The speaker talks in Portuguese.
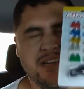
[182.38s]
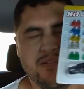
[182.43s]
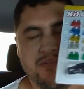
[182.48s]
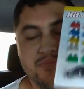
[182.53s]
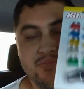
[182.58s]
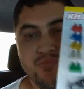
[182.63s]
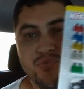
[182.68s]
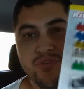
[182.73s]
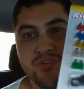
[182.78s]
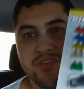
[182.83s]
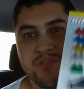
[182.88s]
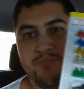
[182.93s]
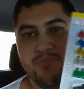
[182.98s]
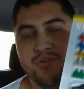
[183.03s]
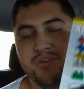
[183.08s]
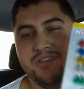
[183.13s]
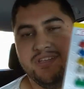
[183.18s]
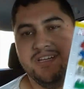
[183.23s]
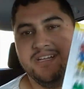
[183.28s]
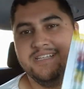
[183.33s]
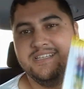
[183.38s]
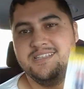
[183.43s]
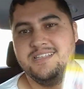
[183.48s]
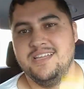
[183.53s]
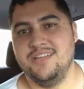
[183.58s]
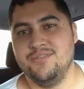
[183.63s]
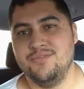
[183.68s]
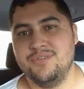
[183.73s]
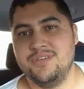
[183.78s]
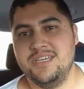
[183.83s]
muito importante
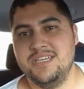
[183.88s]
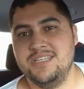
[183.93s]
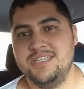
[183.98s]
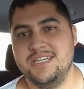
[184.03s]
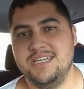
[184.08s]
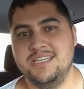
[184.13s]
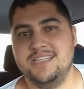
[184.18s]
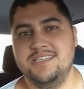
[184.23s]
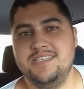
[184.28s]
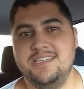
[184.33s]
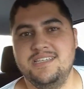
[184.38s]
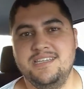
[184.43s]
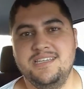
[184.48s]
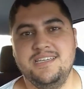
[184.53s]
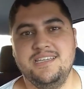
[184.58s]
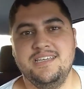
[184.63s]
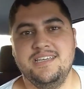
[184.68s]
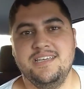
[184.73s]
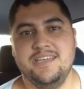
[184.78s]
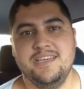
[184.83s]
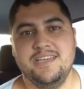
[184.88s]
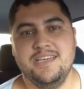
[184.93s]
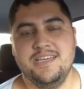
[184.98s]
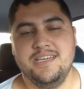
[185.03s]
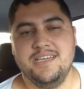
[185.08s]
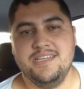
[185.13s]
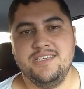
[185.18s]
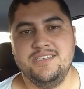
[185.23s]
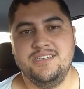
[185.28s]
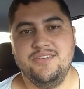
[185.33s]
tendo um kit aí de,
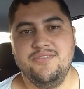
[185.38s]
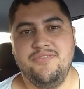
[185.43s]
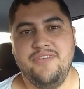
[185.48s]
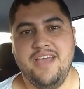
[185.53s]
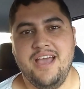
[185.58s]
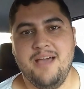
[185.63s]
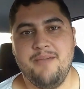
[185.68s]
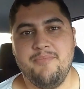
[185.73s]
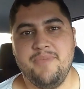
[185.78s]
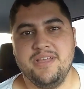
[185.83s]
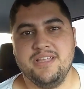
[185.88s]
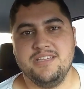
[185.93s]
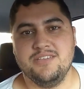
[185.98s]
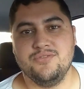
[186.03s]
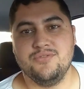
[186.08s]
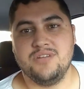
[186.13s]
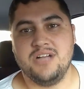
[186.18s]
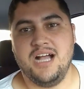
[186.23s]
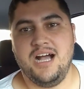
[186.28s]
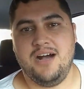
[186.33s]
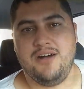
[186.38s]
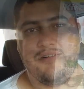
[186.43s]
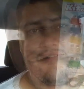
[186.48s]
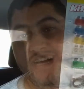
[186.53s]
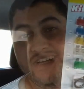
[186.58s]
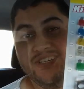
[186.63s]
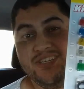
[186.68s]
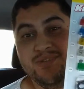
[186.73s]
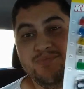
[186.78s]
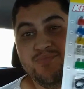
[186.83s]
de ferramentas do carro.
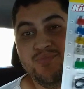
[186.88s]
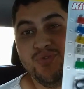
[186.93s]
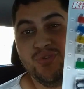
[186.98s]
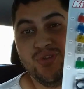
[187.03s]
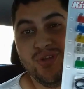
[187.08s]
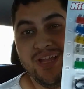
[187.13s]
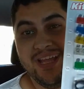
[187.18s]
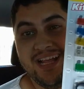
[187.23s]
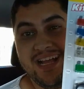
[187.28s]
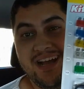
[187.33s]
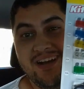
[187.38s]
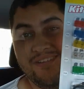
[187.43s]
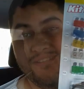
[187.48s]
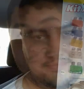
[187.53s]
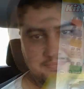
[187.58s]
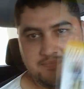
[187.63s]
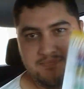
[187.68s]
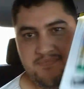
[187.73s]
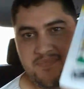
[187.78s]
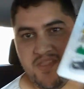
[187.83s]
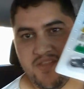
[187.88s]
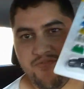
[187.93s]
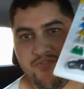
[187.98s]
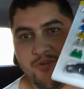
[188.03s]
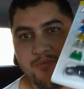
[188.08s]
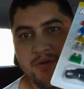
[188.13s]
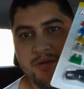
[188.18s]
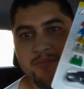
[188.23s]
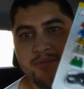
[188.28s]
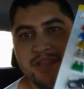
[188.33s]
Achei muito legal.
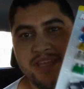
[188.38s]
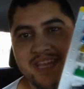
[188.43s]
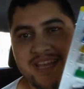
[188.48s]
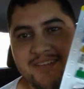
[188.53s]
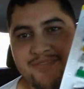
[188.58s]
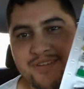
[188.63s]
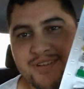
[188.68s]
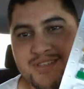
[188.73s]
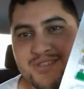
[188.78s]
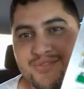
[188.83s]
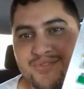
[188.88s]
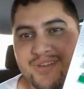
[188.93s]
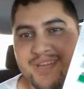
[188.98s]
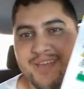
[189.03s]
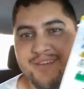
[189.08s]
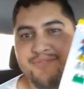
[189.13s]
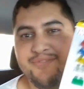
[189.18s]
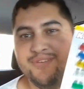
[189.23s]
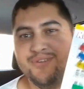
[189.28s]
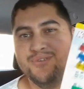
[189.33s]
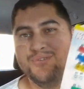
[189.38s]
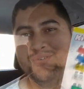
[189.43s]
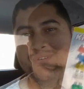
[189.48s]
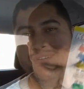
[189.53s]
Vamos abrir aí, fazer um review.